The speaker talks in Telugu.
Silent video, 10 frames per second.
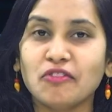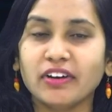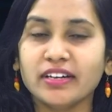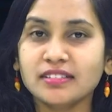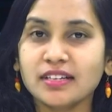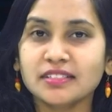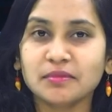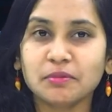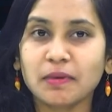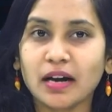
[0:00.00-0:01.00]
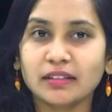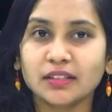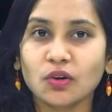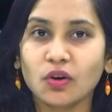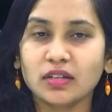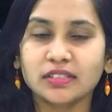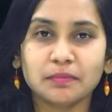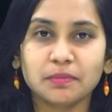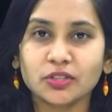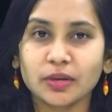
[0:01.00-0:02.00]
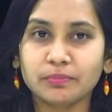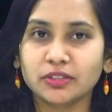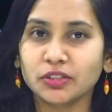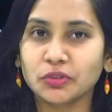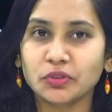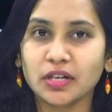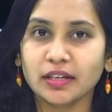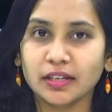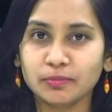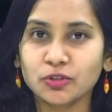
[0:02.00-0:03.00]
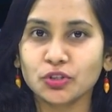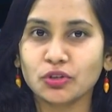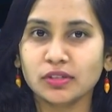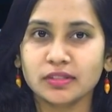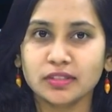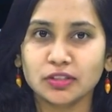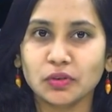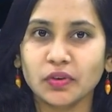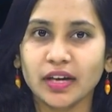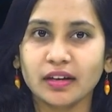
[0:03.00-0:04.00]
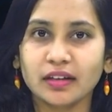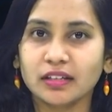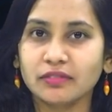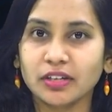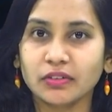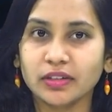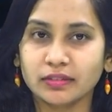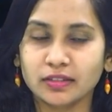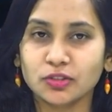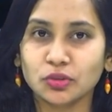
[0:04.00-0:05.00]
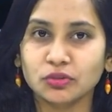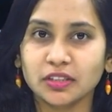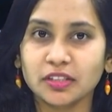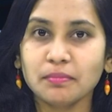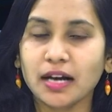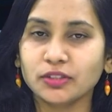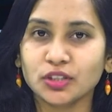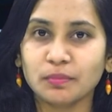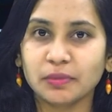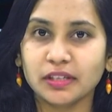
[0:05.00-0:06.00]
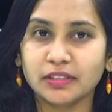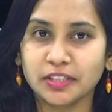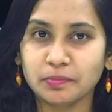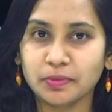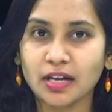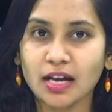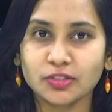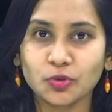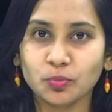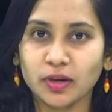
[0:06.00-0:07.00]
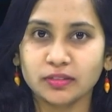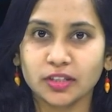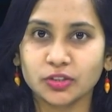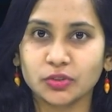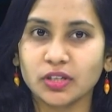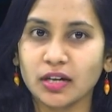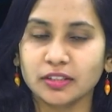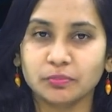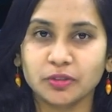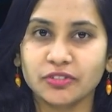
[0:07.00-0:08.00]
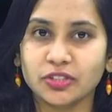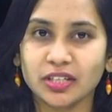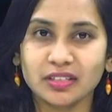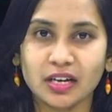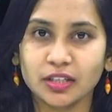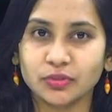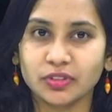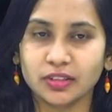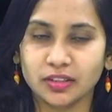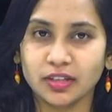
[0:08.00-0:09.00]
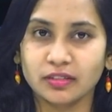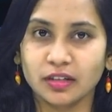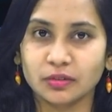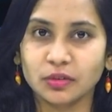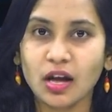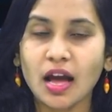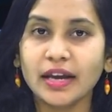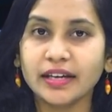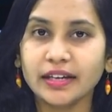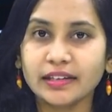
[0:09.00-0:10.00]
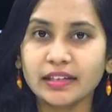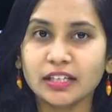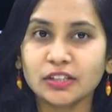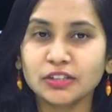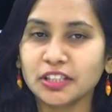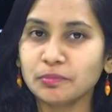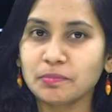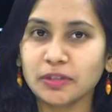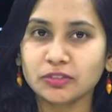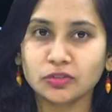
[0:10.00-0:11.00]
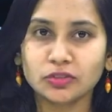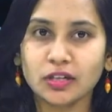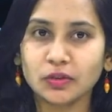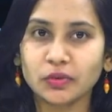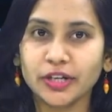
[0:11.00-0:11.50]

వైఎస్ఆర్సీపీ పార్టీ ఒక్క సర్పంచ్ అభ్యర్థిని కూడా గెలిపించుకోలేని స్థితిలో ఏకగ్రీవాలకు యత్నిస్తోందని మాజీ ఎమ్మెల్యే టీడీపీ రాష్ట్ర ఉపాధ్యక్షుడు డాక్టర్ బివి జయనాగేశ్వరరెడ్డి అన్నారు ఈ ఎన్నికల్లో టీడీపీ మద్దతుదారులు